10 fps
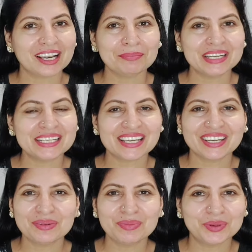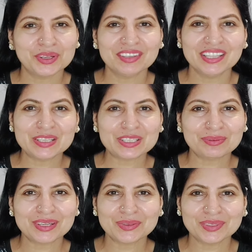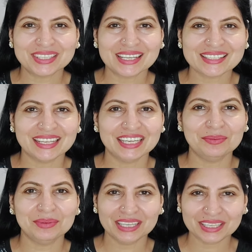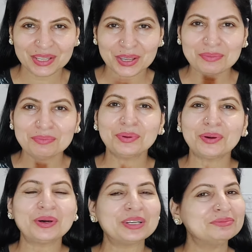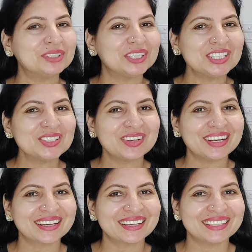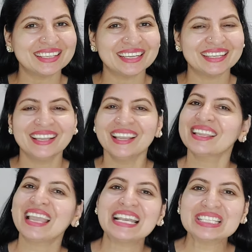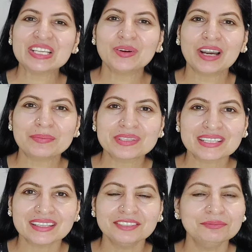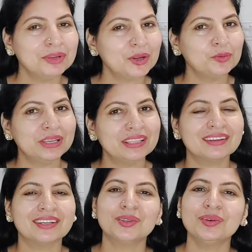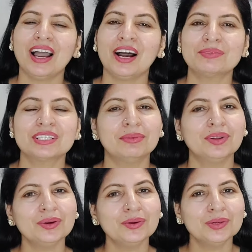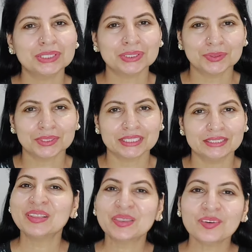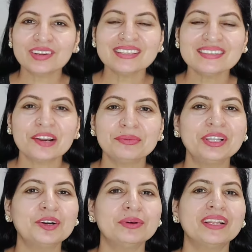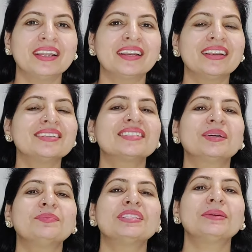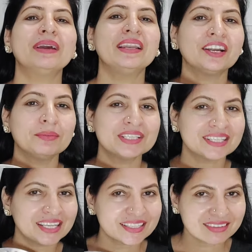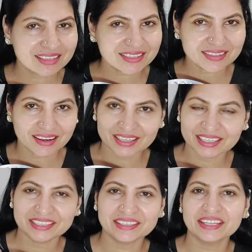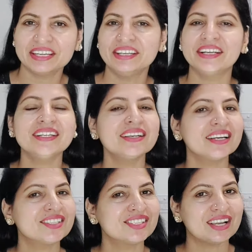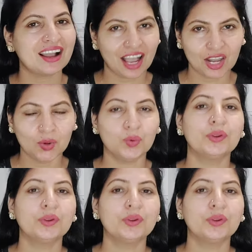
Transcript: अपने चैनल ब्यूटी विद नेचर बाय सुनीता सैनी में बहुत बहुत स्वागत है कैसे हो आप सब मैं उम्मीद करती हूँ आप सब लोग खुश होंगे तो इस रेमेडी को बनाने के लिए सबसे पहले हमें चाहिए इसका स्टार इंग्रेडिएंट कच्चा आलू